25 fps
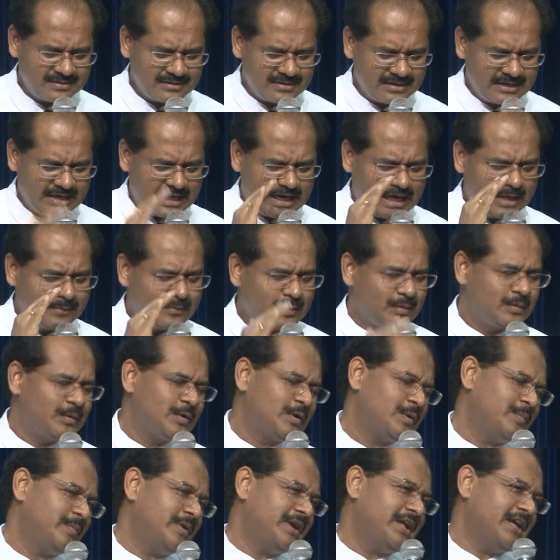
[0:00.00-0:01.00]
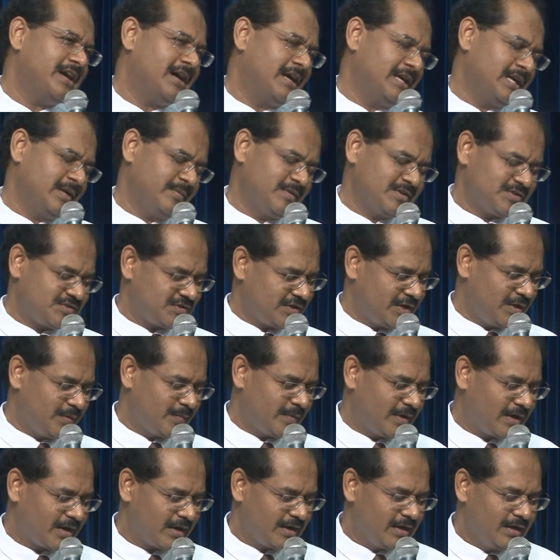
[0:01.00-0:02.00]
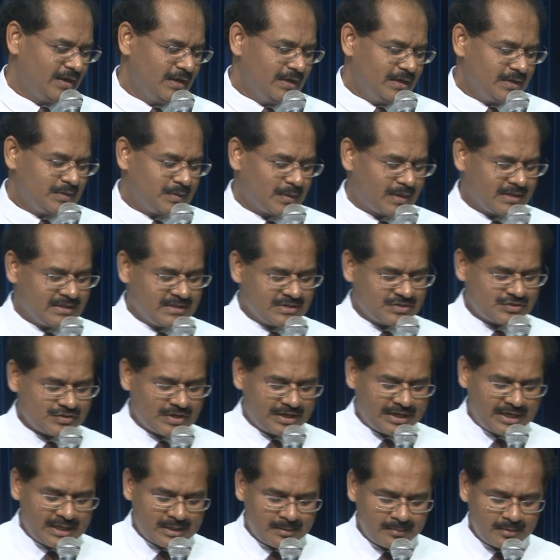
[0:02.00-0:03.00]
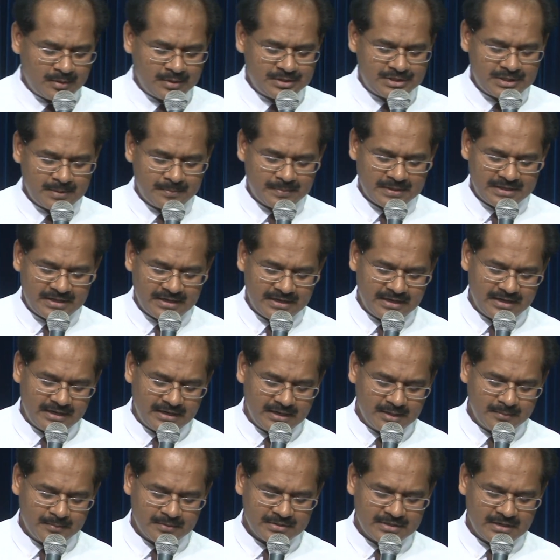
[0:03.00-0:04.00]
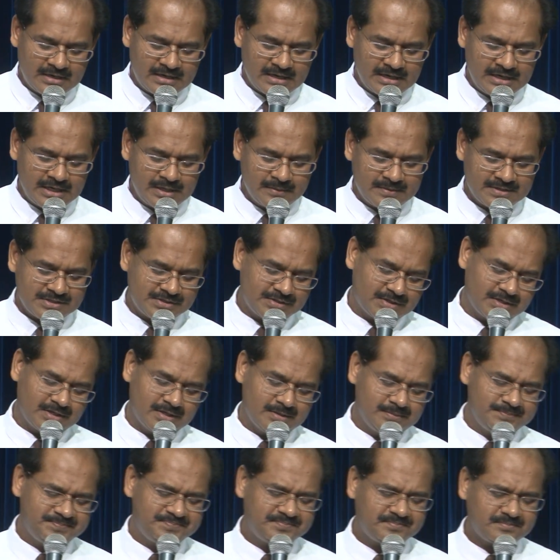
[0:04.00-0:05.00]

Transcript: நினைவு கூறும்படி ஆண்டவர் செய்வார் தொடர்ந்து சங்கீதம் நூற்றி பதினேழு முதல் ரெண்டு வசனம்